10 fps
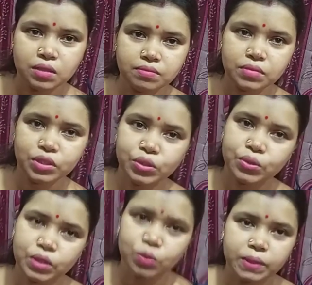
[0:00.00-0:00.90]
ভিডিও
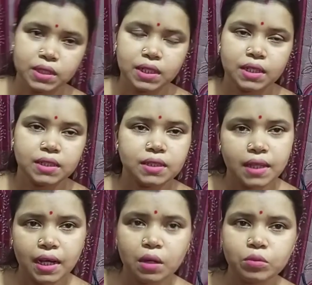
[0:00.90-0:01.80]
করে তোমাদেরকে
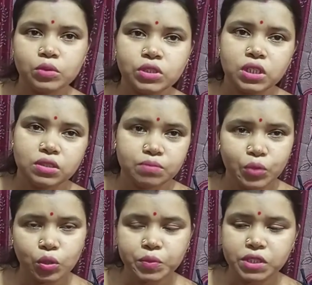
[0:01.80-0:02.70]
দেখাবো যে
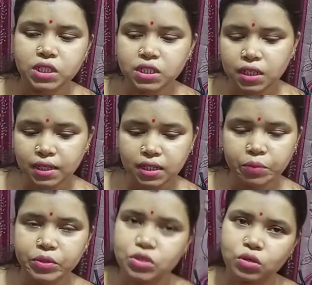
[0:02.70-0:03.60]
বড় পিসির সাথে একটা
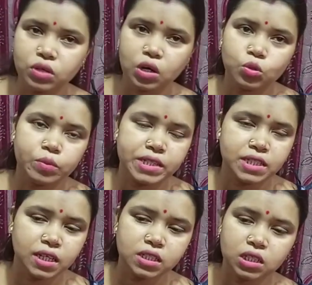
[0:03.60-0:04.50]
ভিডিও করার খুব
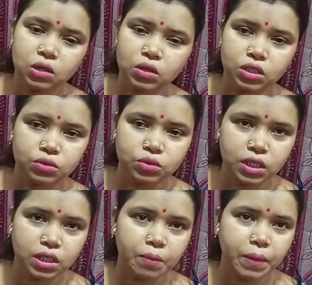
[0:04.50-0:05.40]
ইচ্ছা ছিল কিন্তু
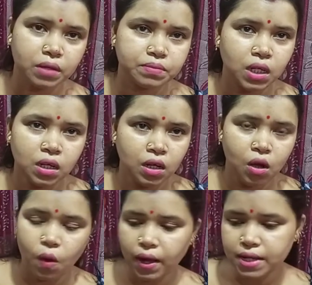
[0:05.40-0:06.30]
সেটা আমার
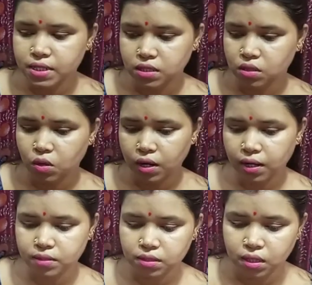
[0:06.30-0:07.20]
হয়নি করা
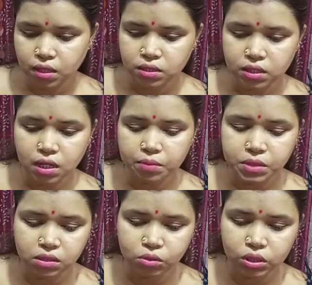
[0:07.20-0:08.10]
সেটা
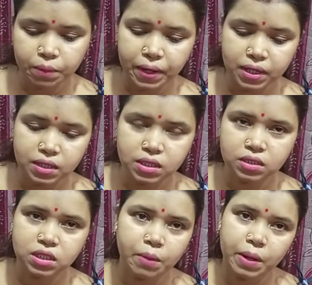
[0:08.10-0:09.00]
আমি করতে পারিনি
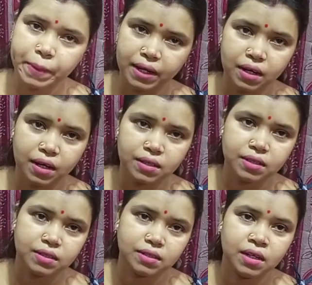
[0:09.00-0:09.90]
সেটা আমার ব্যাড লাক
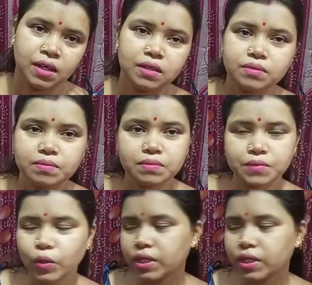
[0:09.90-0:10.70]
অনেক